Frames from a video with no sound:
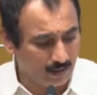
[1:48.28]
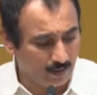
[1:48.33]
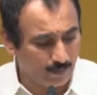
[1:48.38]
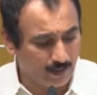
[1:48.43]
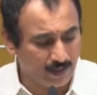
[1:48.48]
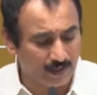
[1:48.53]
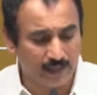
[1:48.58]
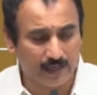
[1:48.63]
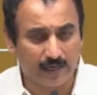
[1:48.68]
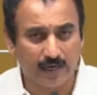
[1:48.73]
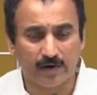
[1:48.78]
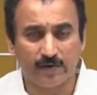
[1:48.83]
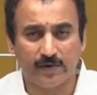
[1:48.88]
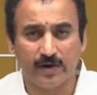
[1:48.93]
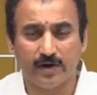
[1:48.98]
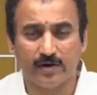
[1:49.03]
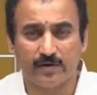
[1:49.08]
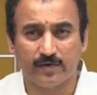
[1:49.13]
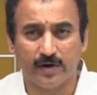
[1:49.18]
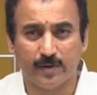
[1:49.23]

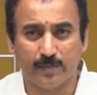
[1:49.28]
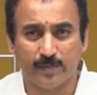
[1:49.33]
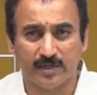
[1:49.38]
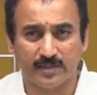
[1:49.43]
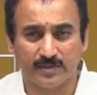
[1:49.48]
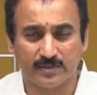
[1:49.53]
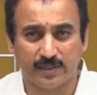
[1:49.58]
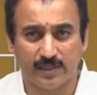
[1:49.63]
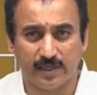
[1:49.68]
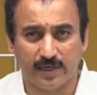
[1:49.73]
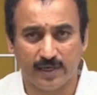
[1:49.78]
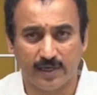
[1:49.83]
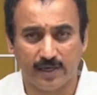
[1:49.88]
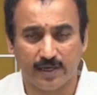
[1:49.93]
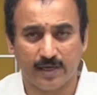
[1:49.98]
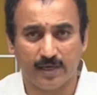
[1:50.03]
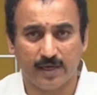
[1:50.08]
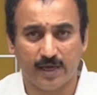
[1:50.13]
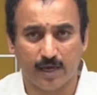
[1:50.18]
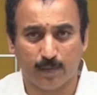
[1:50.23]
ఇబ్బందికరమైనటువంటి పరిస్థితి
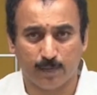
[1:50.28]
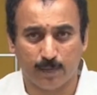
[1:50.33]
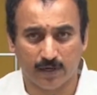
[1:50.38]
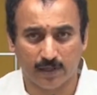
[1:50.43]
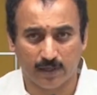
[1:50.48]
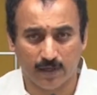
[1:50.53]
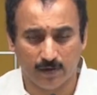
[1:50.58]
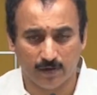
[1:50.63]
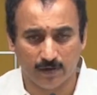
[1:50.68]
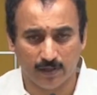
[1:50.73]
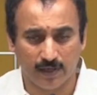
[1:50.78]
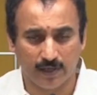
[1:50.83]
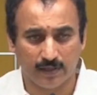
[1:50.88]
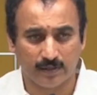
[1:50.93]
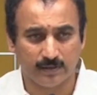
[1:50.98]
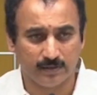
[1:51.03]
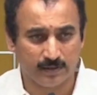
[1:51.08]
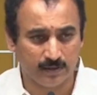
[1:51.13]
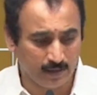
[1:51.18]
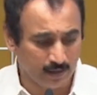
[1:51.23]
ఏర్పడతా ఉంది
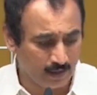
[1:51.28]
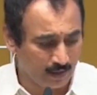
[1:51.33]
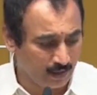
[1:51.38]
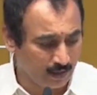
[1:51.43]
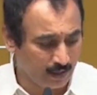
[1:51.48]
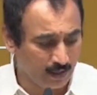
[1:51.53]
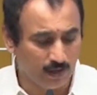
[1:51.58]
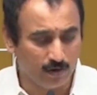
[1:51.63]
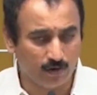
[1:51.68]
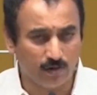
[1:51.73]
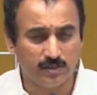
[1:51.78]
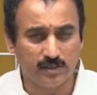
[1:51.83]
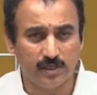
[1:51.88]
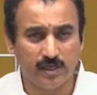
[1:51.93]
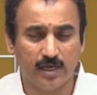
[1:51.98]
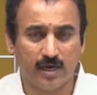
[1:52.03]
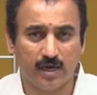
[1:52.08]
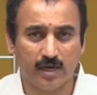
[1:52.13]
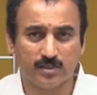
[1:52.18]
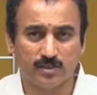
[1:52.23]
ఈరోజు
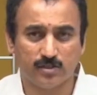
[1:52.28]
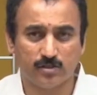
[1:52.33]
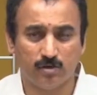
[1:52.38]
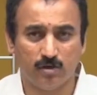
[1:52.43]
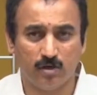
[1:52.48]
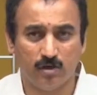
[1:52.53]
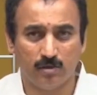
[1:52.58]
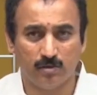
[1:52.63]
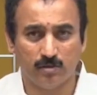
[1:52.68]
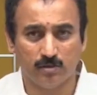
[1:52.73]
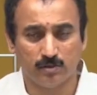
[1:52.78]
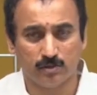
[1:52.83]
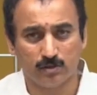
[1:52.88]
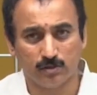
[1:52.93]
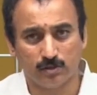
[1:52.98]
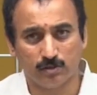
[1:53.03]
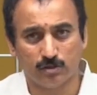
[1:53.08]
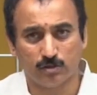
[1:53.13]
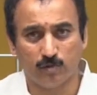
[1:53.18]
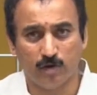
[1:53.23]
ఈ రాష్ట్రంలో
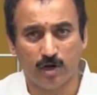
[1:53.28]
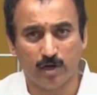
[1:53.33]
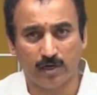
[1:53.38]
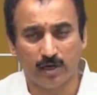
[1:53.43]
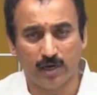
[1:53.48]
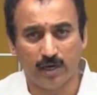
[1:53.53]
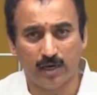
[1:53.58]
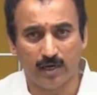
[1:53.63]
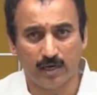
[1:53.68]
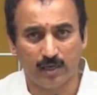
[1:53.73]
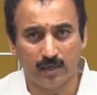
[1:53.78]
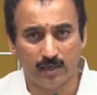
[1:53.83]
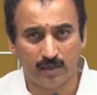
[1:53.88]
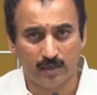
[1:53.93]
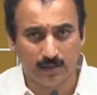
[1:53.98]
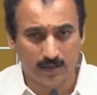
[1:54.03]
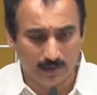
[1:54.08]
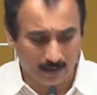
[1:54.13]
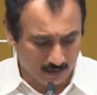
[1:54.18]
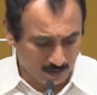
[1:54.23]
సుమారుగా
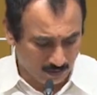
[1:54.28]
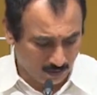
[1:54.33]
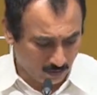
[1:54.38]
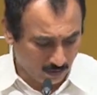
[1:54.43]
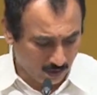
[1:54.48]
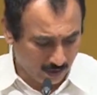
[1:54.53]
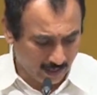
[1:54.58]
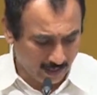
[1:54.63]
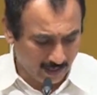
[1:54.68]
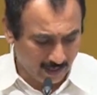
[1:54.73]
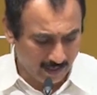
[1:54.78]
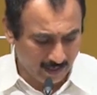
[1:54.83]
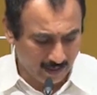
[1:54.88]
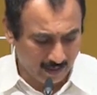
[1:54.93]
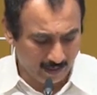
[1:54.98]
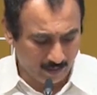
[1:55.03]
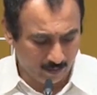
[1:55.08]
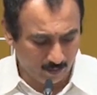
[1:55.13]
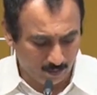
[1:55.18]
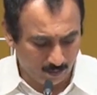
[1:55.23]
కోటి
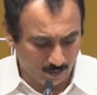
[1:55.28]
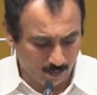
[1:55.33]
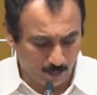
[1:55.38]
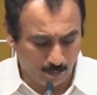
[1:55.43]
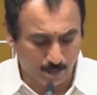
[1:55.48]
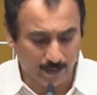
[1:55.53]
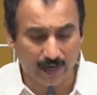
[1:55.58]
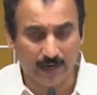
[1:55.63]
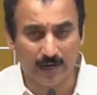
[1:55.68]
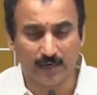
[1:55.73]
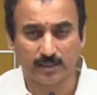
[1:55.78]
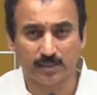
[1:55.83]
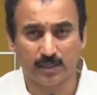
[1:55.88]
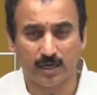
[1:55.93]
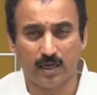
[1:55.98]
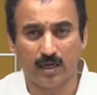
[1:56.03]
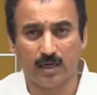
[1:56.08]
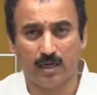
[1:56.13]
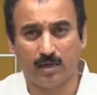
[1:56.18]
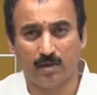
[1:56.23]
ముప్పై
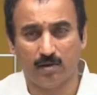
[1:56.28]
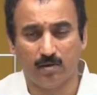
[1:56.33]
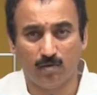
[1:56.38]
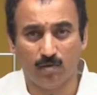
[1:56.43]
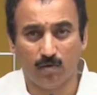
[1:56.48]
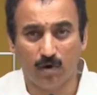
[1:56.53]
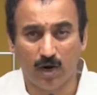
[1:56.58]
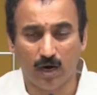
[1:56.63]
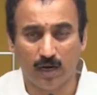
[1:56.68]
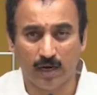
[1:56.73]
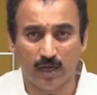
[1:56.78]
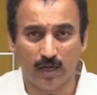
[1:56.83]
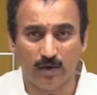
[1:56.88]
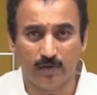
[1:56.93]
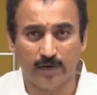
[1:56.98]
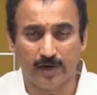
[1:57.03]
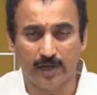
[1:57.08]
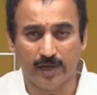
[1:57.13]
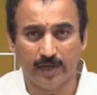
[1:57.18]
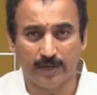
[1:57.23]
లక్షల
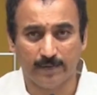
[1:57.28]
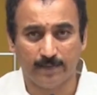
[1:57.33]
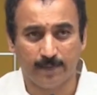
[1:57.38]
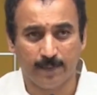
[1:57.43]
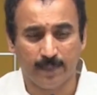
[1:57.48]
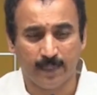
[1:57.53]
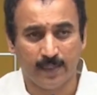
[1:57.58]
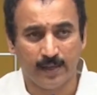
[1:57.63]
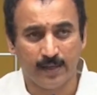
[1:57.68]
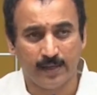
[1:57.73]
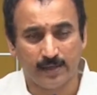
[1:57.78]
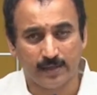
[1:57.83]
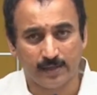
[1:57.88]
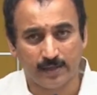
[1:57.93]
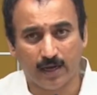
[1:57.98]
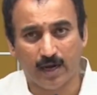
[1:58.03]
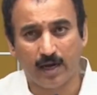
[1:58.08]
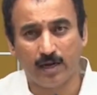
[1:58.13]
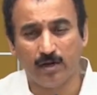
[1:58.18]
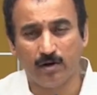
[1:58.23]
వాహనాలు ఉంటే
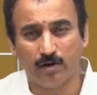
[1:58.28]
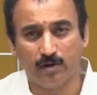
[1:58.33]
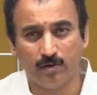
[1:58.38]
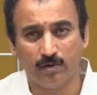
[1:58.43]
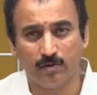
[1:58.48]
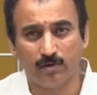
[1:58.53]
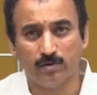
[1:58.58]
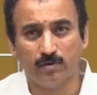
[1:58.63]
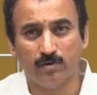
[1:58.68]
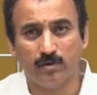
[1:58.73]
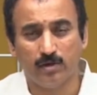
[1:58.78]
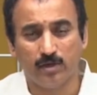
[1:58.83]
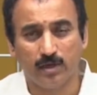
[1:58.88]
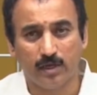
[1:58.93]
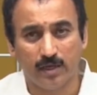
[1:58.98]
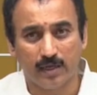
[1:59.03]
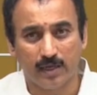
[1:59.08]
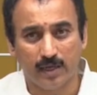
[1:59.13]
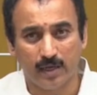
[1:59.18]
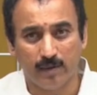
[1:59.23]
దానిలో
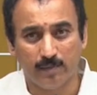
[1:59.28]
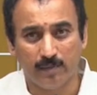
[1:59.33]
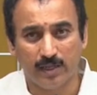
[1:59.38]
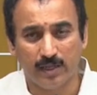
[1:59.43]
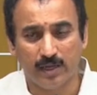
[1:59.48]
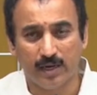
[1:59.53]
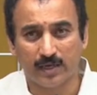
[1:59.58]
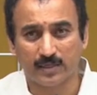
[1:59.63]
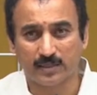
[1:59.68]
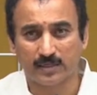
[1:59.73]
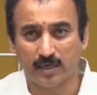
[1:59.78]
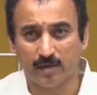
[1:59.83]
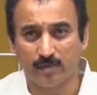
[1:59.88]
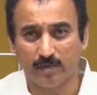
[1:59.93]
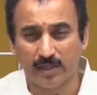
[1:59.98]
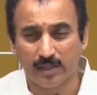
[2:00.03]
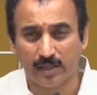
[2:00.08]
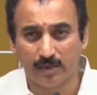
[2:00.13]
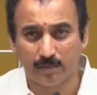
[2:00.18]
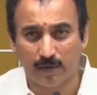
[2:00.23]
ఎనిమిది లక్షల
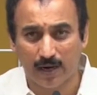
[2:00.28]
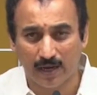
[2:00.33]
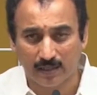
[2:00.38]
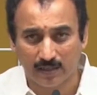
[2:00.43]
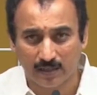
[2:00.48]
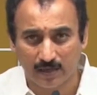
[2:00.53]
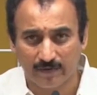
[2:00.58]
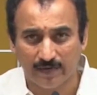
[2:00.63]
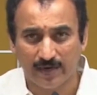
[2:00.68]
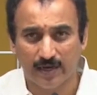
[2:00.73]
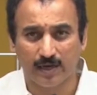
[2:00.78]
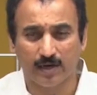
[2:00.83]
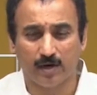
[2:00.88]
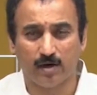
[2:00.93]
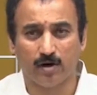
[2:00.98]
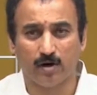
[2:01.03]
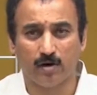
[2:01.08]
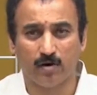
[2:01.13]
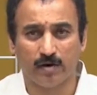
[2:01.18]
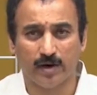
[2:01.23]
మంది మాత్రమే
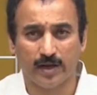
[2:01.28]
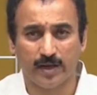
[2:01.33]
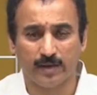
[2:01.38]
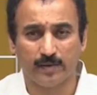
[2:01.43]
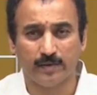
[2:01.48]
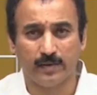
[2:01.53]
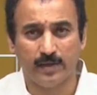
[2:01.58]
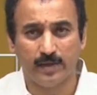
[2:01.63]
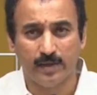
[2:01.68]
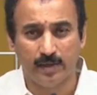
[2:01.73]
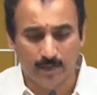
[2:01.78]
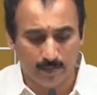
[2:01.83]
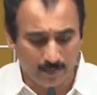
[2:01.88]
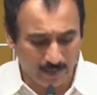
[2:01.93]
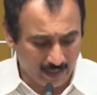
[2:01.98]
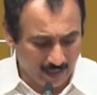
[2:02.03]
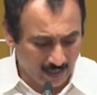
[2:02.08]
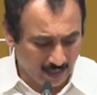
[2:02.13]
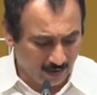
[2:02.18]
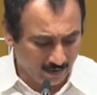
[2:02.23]
కార్లు ఉన్నాయి
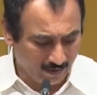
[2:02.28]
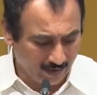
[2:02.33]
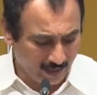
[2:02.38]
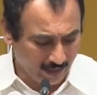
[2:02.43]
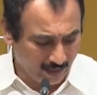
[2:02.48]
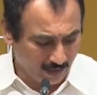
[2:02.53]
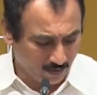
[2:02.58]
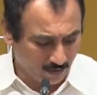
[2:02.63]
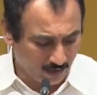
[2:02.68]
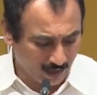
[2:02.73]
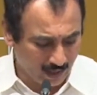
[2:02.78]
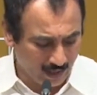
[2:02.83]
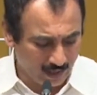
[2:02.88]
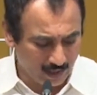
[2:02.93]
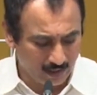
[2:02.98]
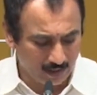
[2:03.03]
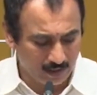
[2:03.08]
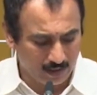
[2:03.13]
మిగిలినవన్నీ కూడా